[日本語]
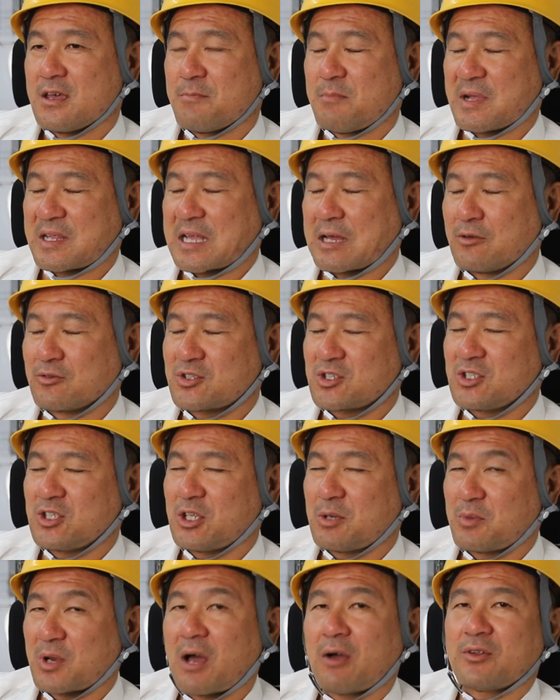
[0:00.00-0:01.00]
まあ、楽し
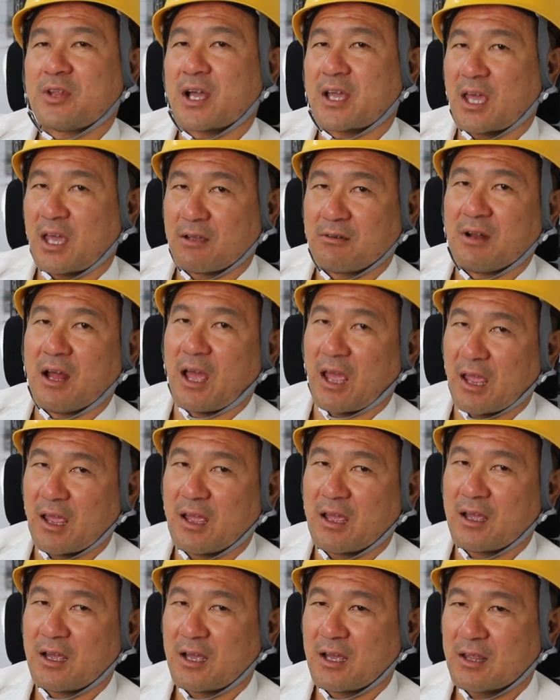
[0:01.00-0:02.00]
んでもらうだけぐらい
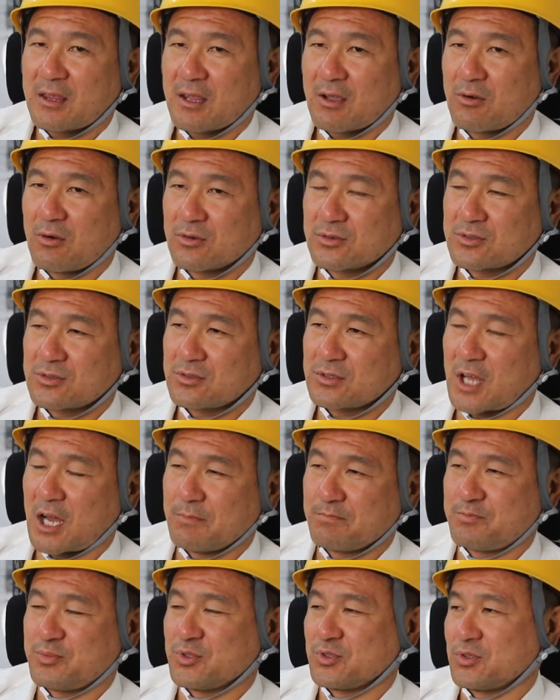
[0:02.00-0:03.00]
で50
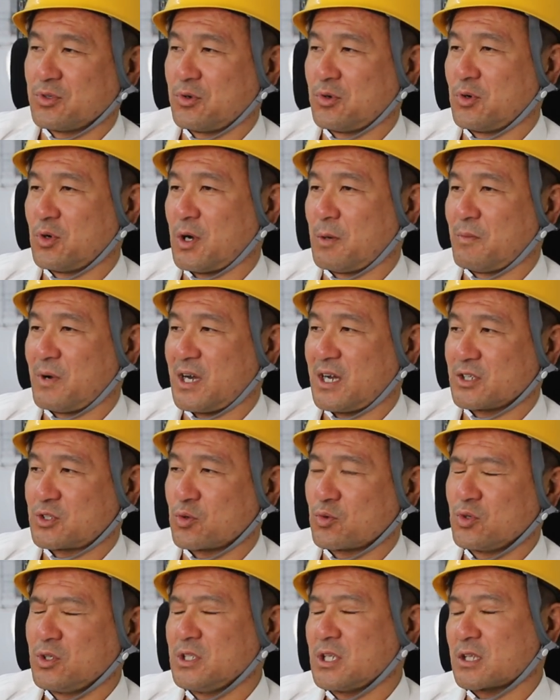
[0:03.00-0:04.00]
何分の方はまあ
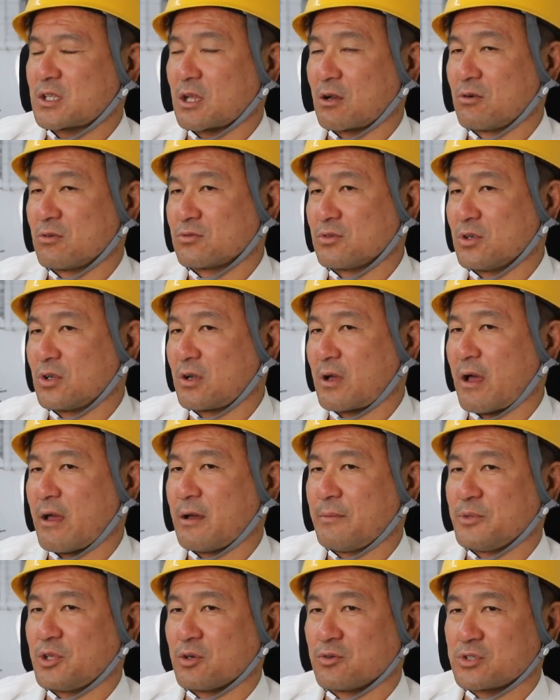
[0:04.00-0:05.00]
職人だったら本当一回
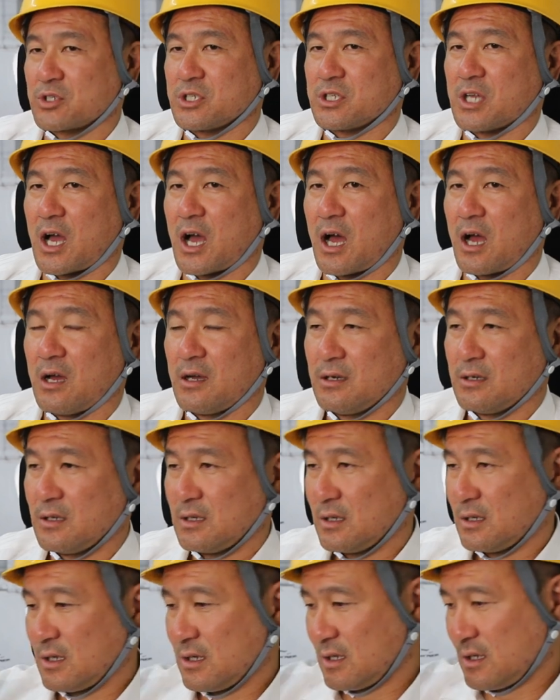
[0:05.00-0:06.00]
は見てほしいな
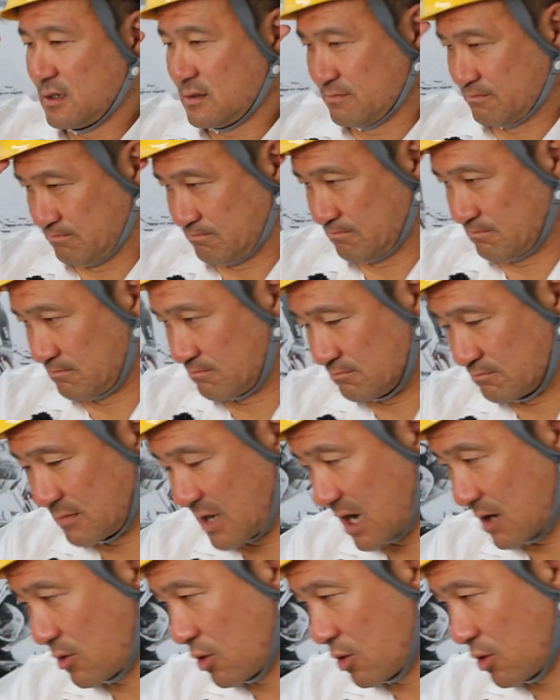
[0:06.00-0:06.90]
うんまあ